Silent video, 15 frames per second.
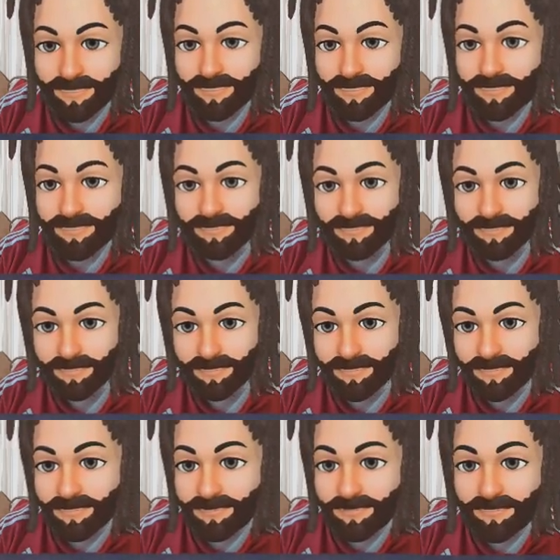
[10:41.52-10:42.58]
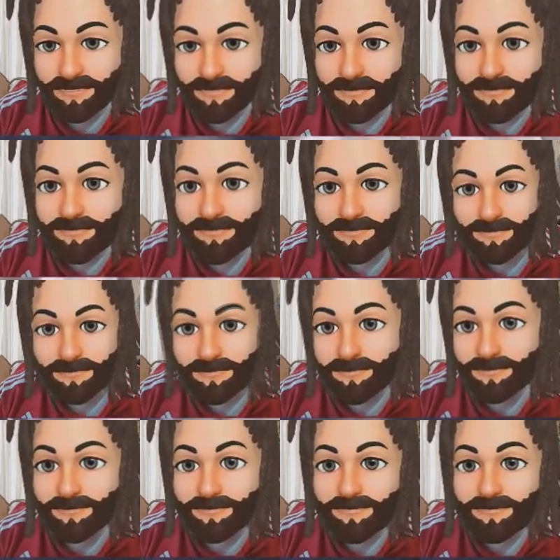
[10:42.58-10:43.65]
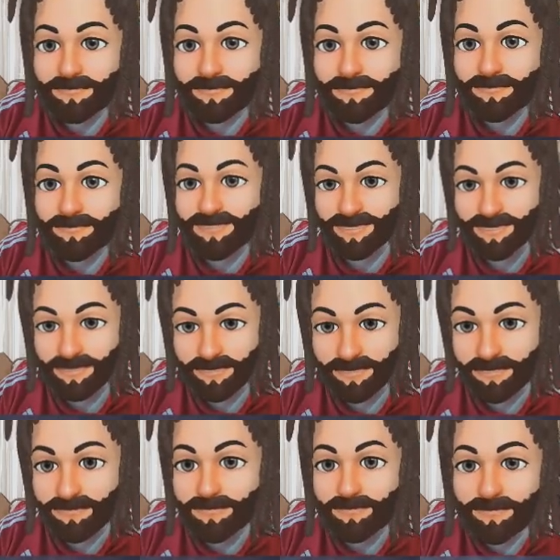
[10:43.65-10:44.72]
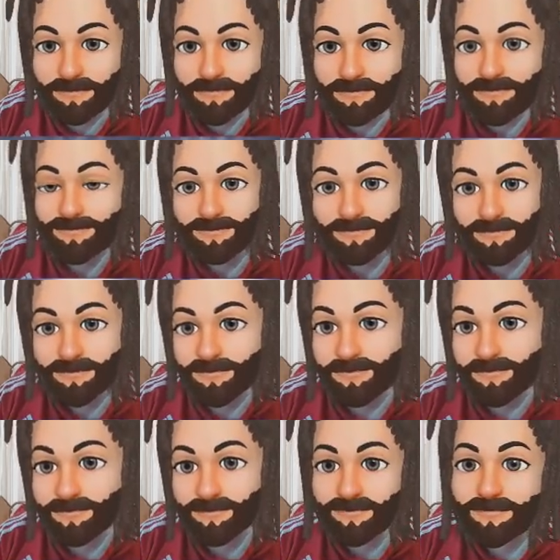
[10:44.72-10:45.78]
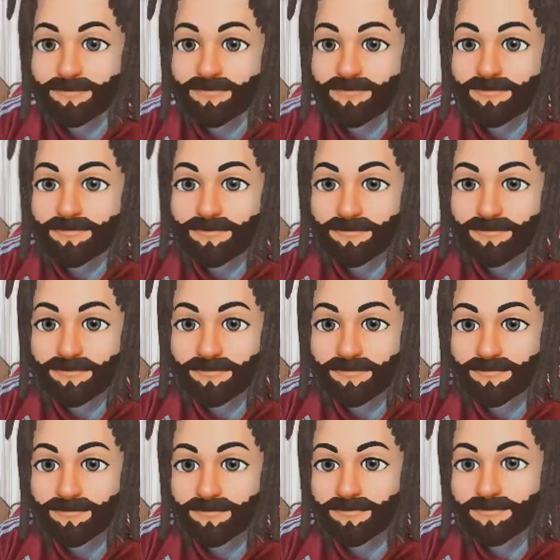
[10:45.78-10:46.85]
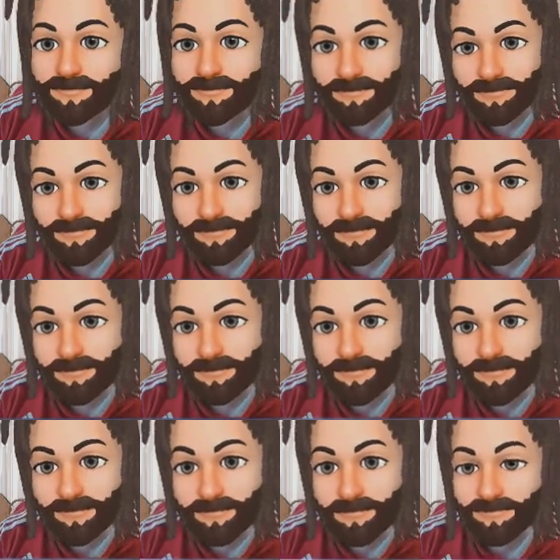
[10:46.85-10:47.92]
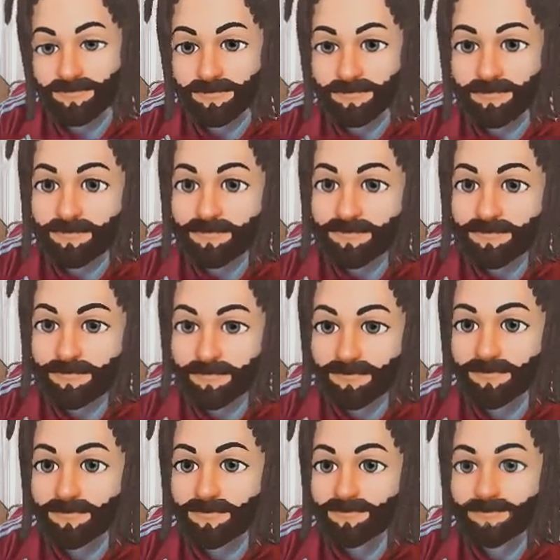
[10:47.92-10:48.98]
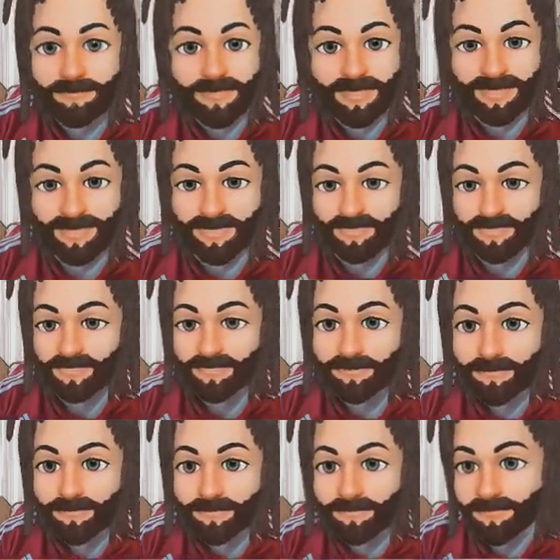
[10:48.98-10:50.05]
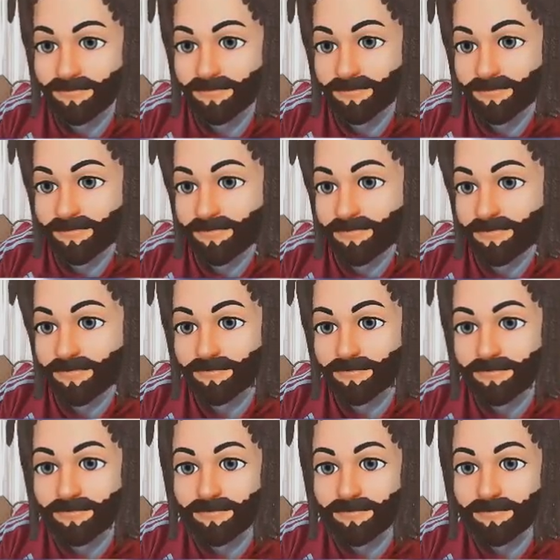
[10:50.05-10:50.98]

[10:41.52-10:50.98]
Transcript: También ha respondido Sael Martínez. Con mucha fiereza, ¿eh? Y es cierto que ha dominado ampliamente Mosqueda, pero no se ha ido limpio. Le han